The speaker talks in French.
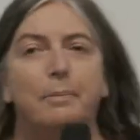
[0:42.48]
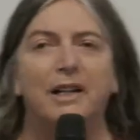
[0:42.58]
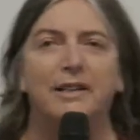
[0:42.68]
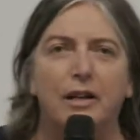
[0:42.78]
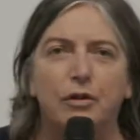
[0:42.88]

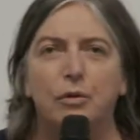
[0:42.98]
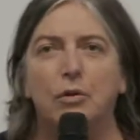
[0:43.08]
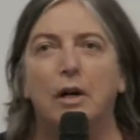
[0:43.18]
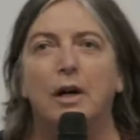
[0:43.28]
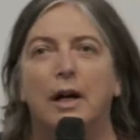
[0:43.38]

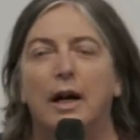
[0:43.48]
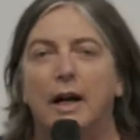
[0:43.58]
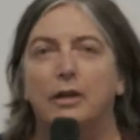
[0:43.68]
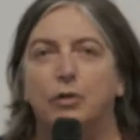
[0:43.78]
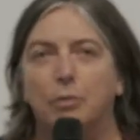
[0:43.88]
prestations,
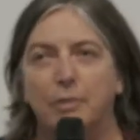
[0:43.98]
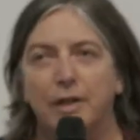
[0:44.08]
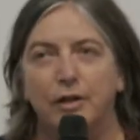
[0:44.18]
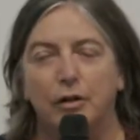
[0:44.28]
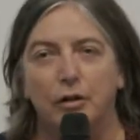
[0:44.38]
elles sont
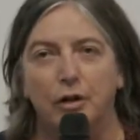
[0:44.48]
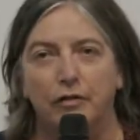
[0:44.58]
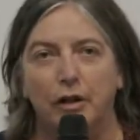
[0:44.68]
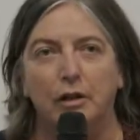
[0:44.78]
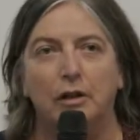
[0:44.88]
mises en
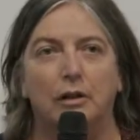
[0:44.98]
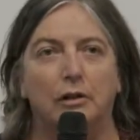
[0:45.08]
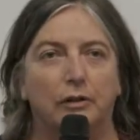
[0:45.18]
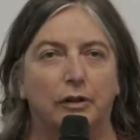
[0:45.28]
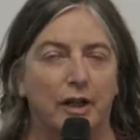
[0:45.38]
œuvre
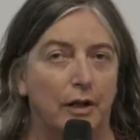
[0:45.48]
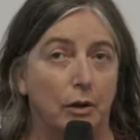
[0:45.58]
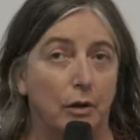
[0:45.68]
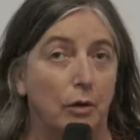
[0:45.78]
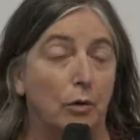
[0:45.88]
quand
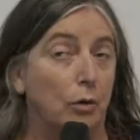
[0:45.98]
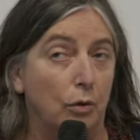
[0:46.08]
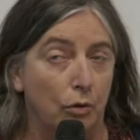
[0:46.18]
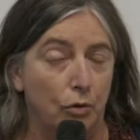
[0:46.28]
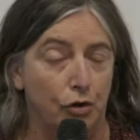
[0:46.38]
euh,
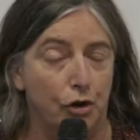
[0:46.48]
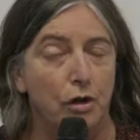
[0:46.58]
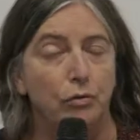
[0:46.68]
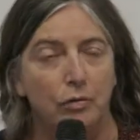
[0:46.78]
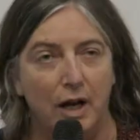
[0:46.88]
le,
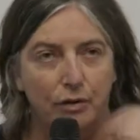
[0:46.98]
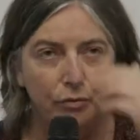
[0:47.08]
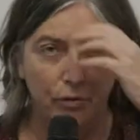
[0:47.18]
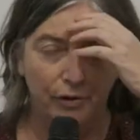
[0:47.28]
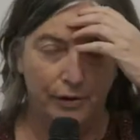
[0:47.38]
jeune ou
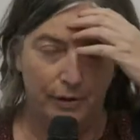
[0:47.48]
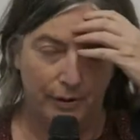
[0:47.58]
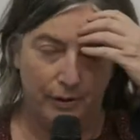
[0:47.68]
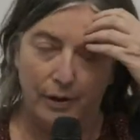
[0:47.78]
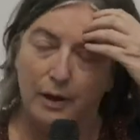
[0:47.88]
l'adulte
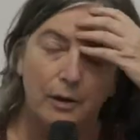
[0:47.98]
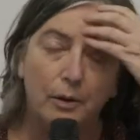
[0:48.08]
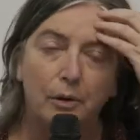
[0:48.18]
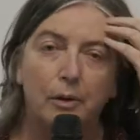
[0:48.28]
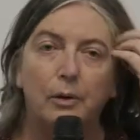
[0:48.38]

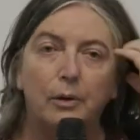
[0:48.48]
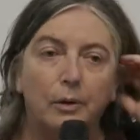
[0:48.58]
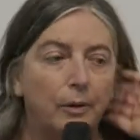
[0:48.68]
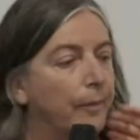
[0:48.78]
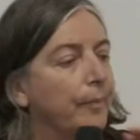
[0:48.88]

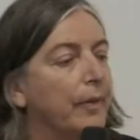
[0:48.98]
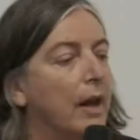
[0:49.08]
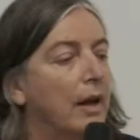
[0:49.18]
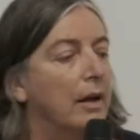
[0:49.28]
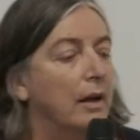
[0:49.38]
euh,
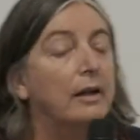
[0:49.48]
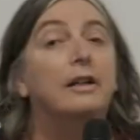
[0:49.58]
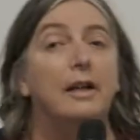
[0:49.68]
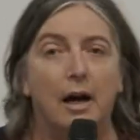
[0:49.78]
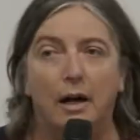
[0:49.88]

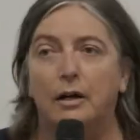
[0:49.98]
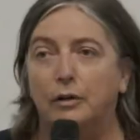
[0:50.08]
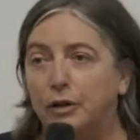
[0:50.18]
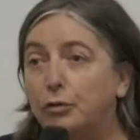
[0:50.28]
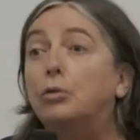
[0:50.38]
qui a
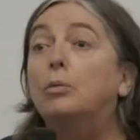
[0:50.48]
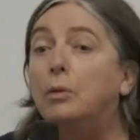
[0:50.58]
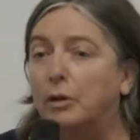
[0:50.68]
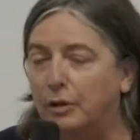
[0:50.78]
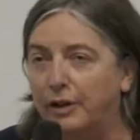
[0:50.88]
des
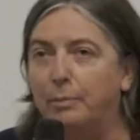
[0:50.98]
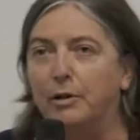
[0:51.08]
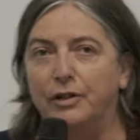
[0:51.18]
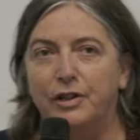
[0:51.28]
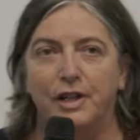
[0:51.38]
troubles
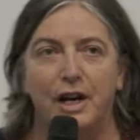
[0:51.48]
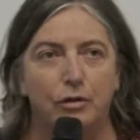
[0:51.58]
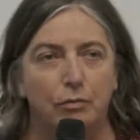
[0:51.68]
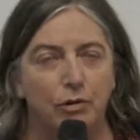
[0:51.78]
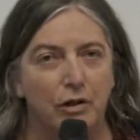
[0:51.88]
d'apprentissage,
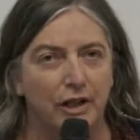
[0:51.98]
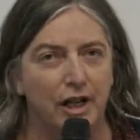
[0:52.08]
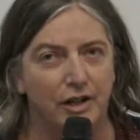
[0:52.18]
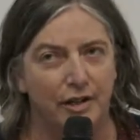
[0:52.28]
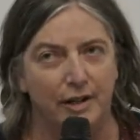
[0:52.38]
troubles du
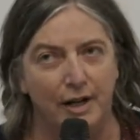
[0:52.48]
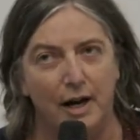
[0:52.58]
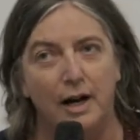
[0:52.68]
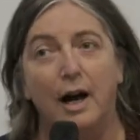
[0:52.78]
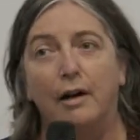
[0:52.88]
langage, etc.,
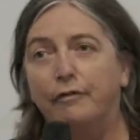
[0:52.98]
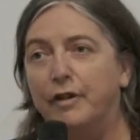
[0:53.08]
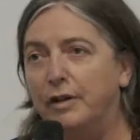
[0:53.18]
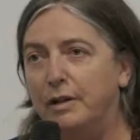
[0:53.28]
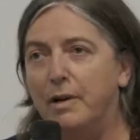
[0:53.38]
a
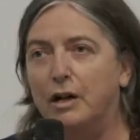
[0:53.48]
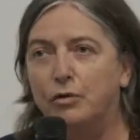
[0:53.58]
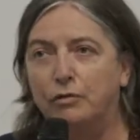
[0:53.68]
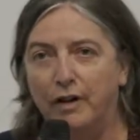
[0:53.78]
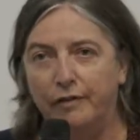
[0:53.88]
fait une
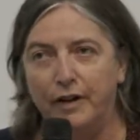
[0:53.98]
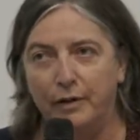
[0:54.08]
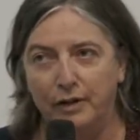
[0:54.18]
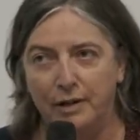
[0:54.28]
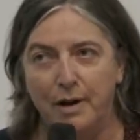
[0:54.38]
démarche ou va faire
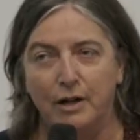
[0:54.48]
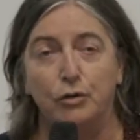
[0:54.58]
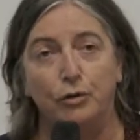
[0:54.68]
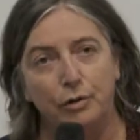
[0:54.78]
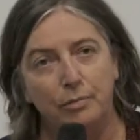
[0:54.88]
une démarche
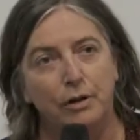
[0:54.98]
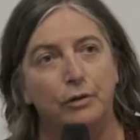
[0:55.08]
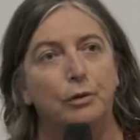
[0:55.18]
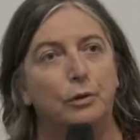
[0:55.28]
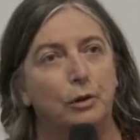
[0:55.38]
de
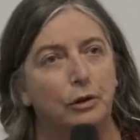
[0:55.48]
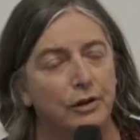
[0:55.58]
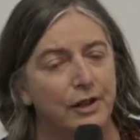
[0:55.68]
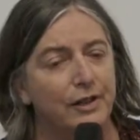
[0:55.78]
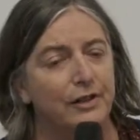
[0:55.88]
demande de
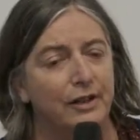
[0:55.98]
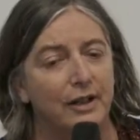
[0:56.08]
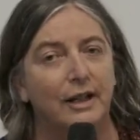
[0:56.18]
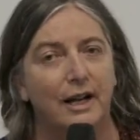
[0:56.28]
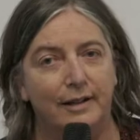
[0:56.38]
reconnaissance
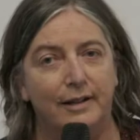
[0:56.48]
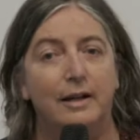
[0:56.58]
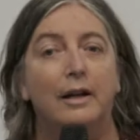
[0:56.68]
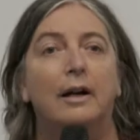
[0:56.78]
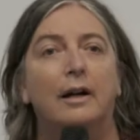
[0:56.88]

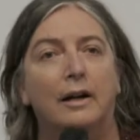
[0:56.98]
qualité